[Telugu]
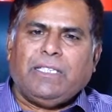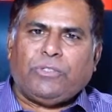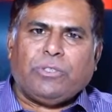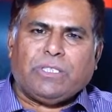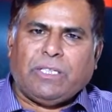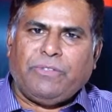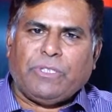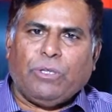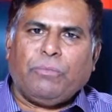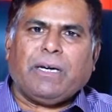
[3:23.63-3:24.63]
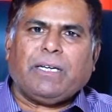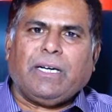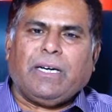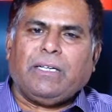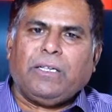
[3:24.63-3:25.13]
ఇస్తున్న సర్వీస్లో
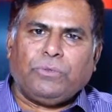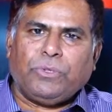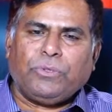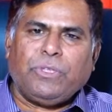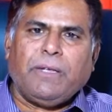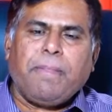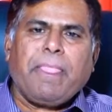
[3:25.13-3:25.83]
భాగంగా ఉంటుంది